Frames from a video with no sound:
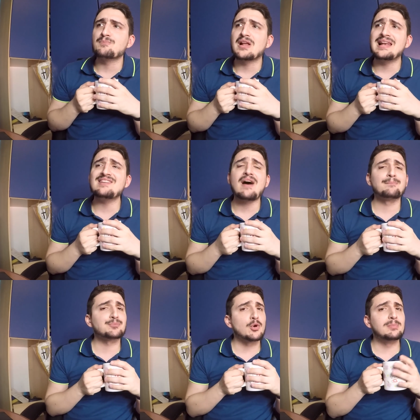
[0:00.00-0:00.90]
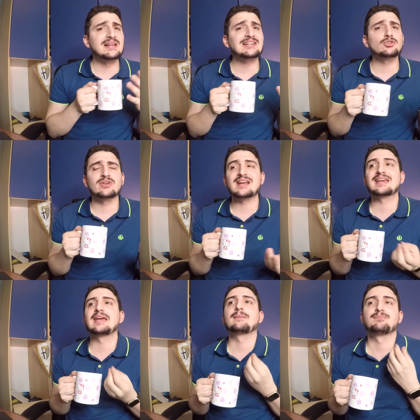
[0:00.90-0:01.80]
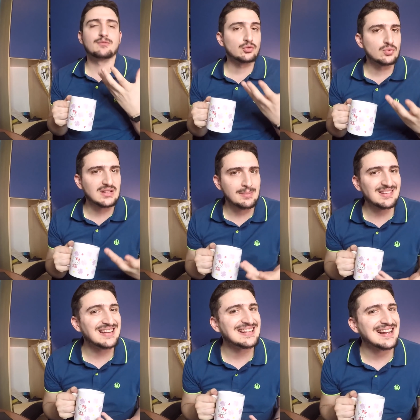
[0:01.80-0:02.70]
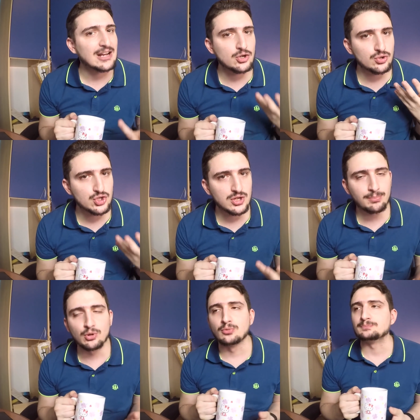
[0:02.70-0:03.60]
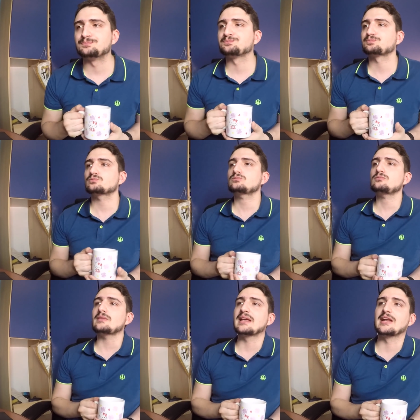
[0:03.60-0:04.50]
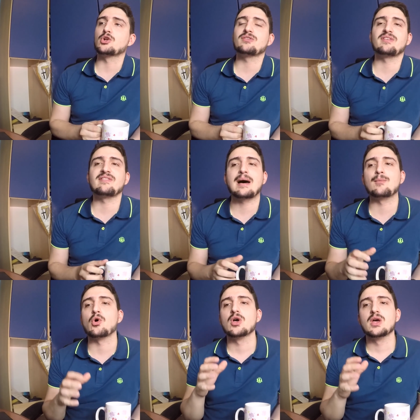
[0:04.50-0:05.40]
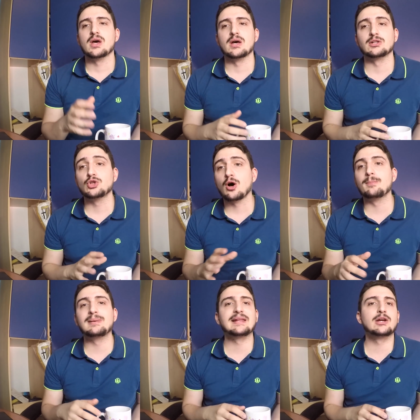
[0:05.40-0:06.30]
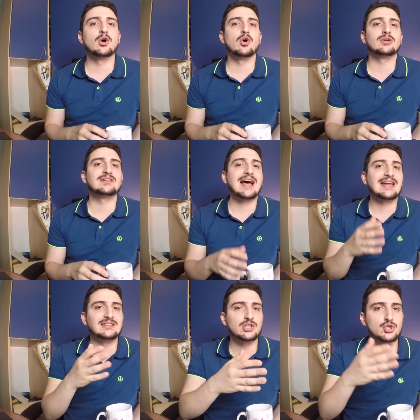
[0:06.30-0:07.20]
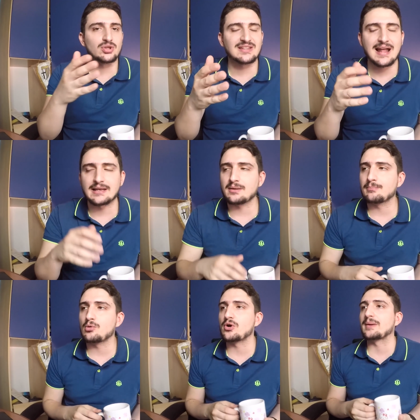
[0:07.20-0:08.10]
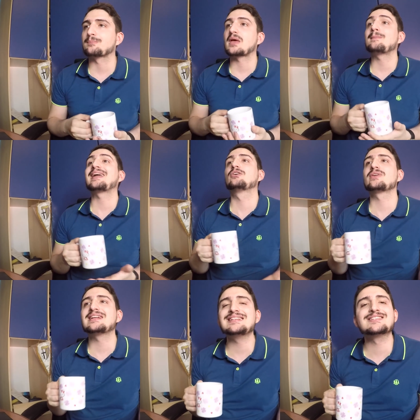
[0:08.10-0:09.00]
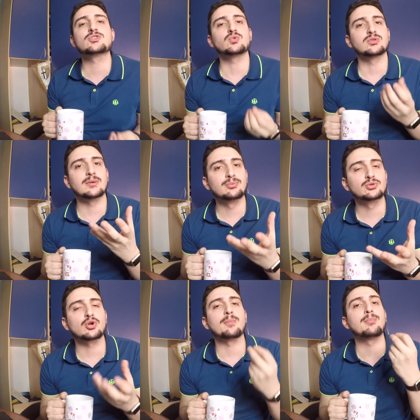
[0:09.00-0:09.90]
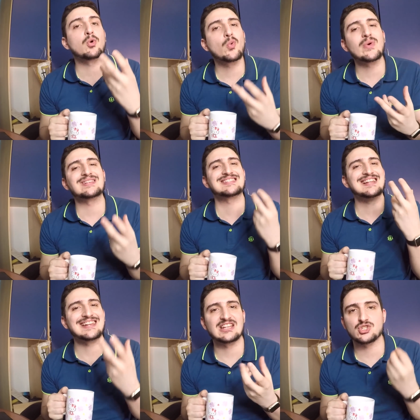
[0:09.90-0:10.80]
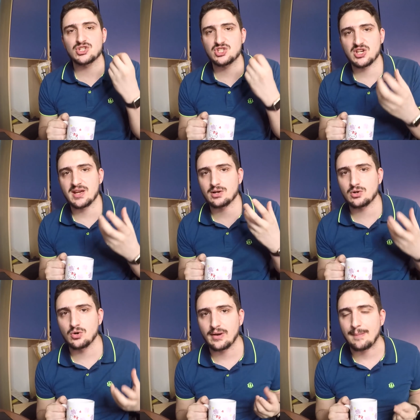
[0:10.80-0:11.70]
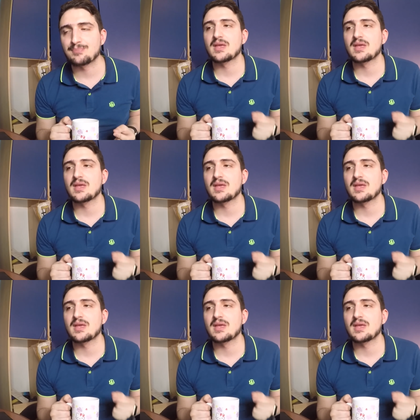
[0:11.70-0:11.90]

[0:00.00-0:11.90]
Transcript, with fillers: Leva obbligatoria che fortunatamente in Italia non c'è più, che noi avevamo eh, d'obbligo dai 18 anni in poi, ma in Corea del Sud purtroppo questa legge c'è ancora.